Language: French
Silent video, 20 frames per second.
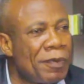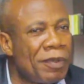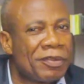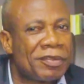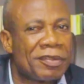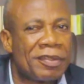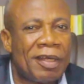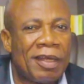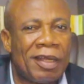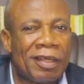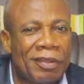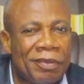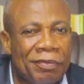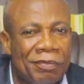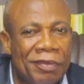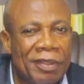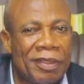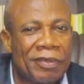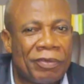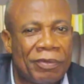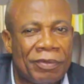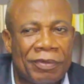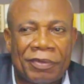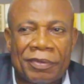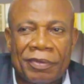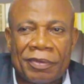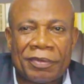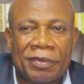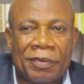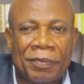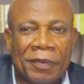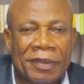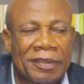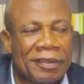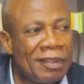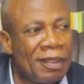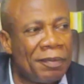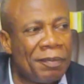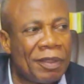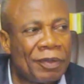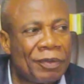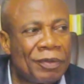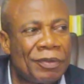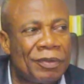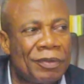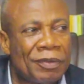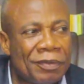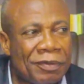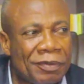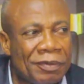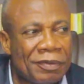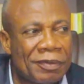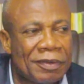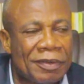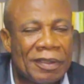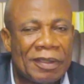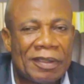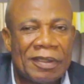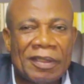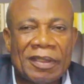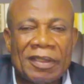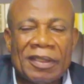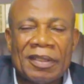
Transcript: pense de l'arrivée du président Macron. Effectivement.